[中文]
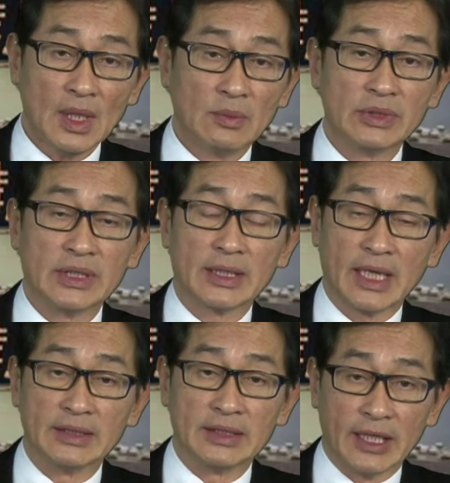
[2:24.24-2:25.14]
目前
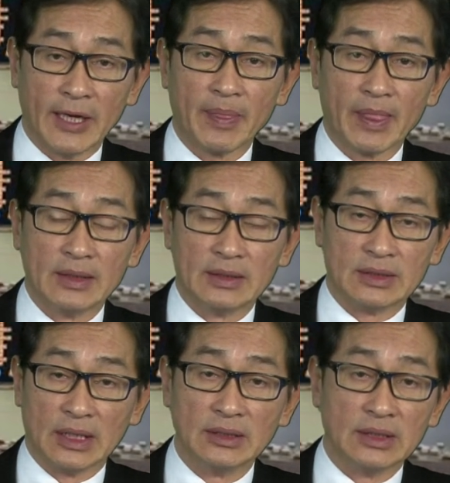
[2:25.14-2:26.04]
看起来，
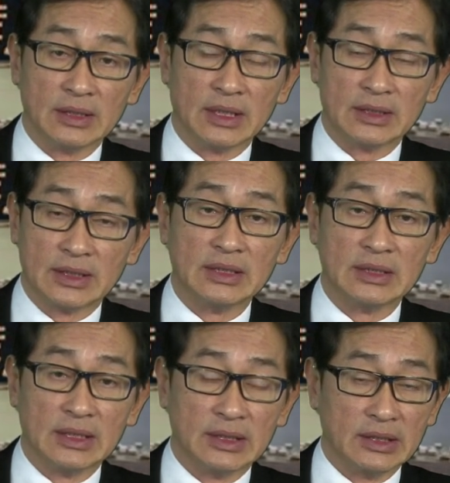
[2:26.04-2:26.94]
整体的经
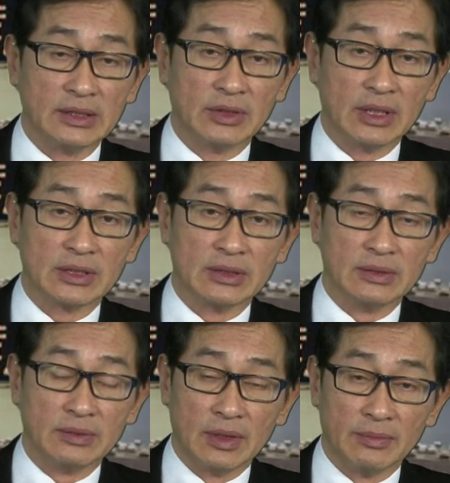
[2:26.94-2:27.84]
济的确是
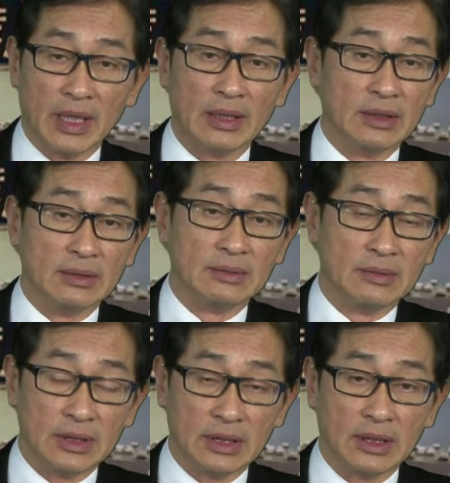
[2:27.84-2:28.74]
面临
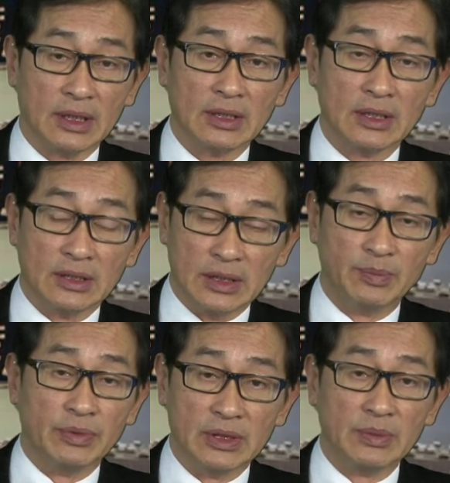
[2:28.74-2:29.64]
一个一
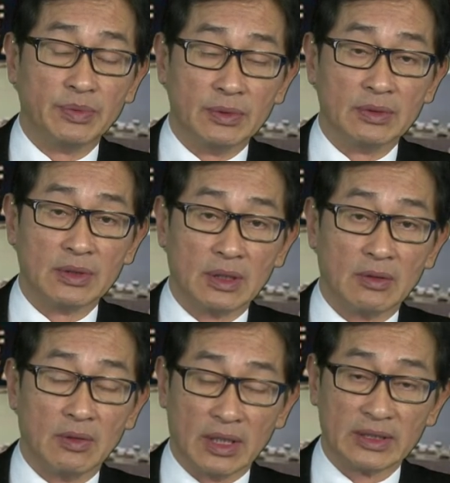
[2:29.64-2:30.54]
步一步
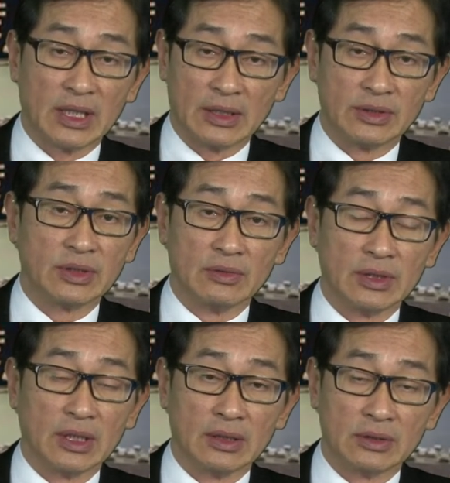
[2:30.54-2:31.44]
往下走
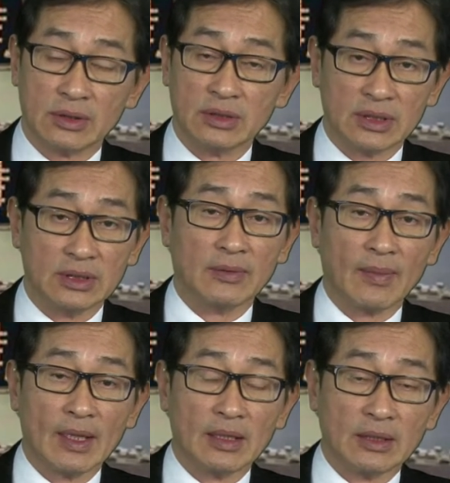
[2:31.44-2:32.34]
的趋势。
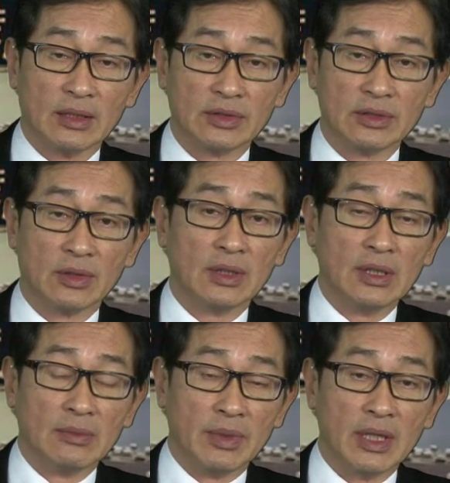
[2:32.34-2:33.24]
要是说
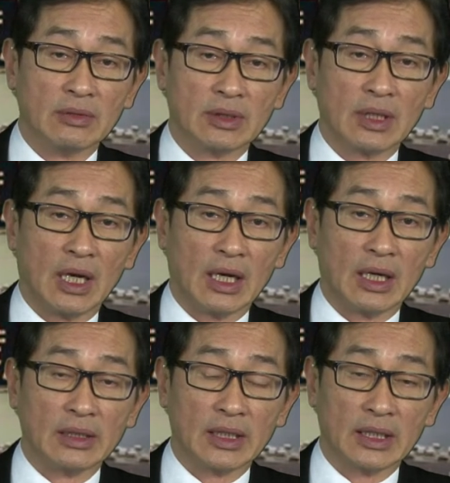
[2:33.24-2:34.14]
没有
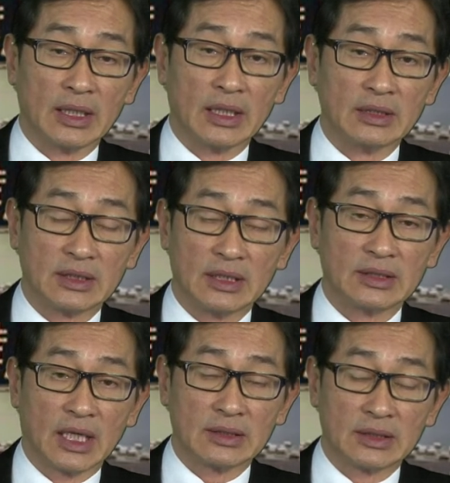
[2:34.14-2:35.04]
啊那个政
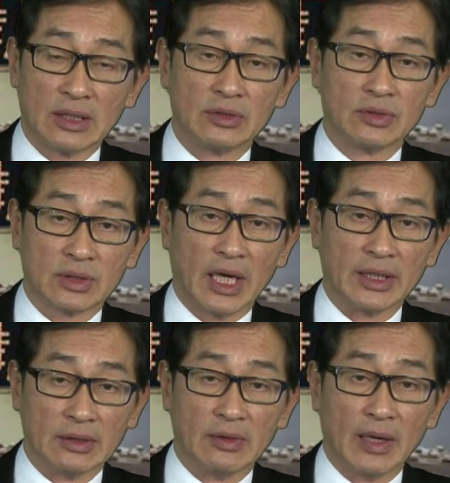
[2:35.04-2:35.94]
策再出台
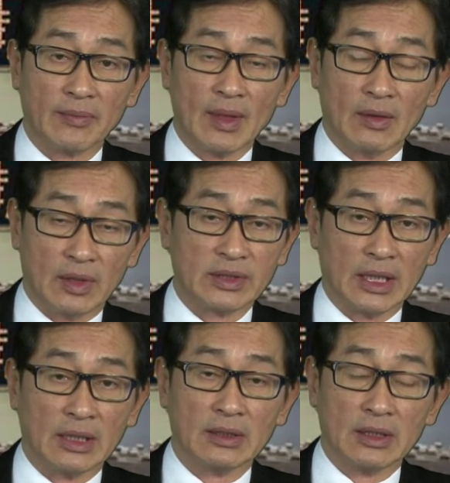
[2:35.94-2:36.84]
的话，我
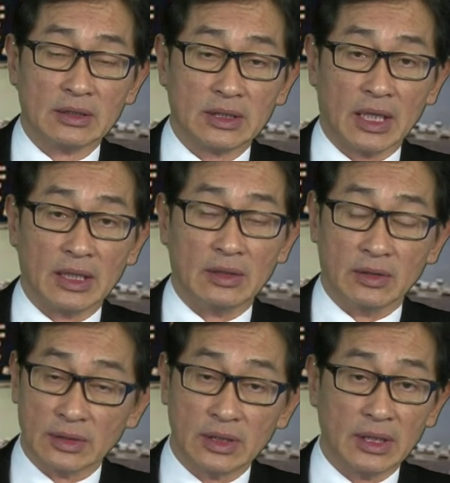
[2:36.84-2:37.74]
想在
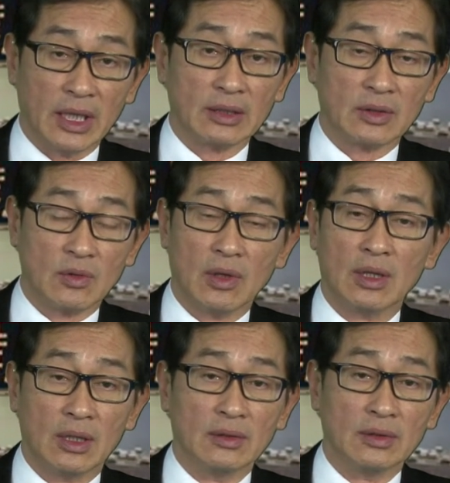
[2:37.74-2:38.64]
农历年过
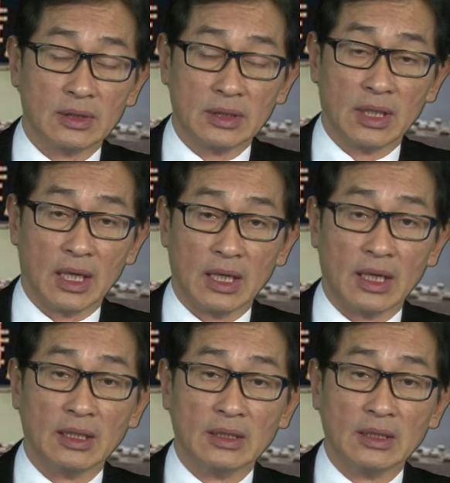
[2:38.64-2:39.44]
后啊